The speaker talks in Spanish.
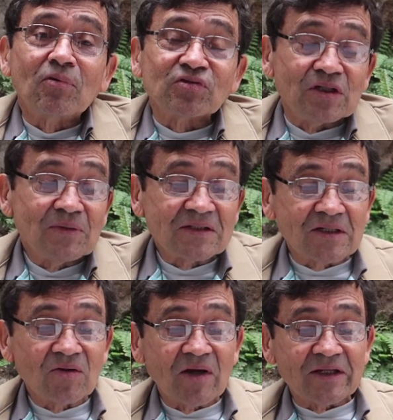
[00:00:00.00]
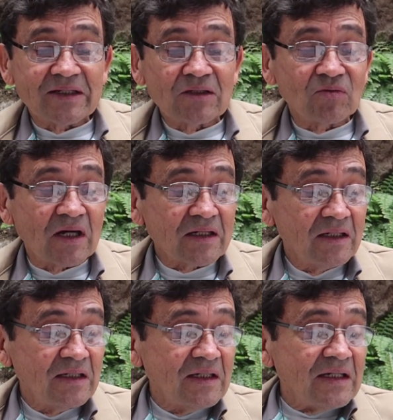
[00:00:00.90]
posible hacerlos ahí en
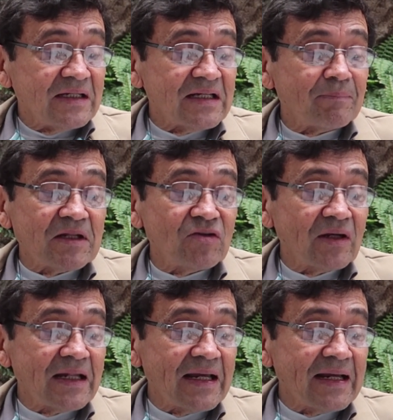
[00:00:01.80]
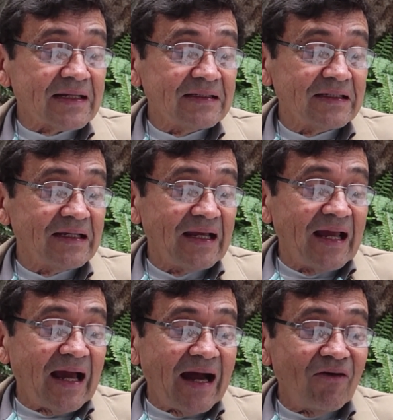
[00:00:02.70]
lugar y aprendió a leer,
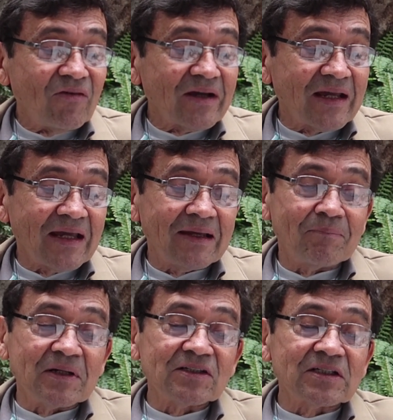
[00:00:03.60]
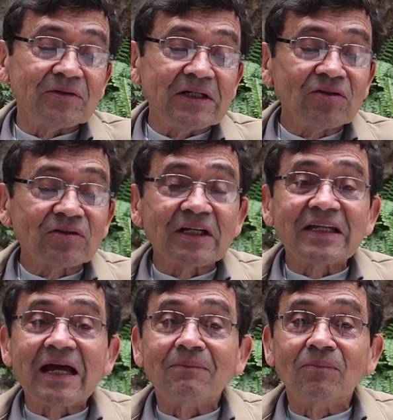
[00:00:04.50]
aunque para escribir no
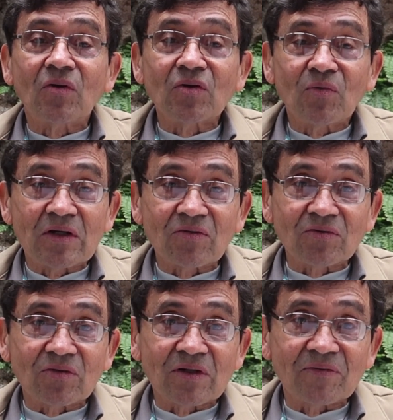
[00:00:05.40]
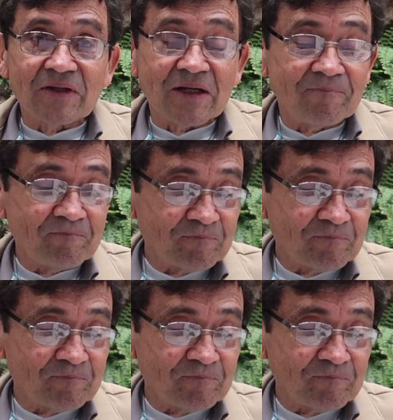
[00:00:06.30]
tenía muy buena ortografía.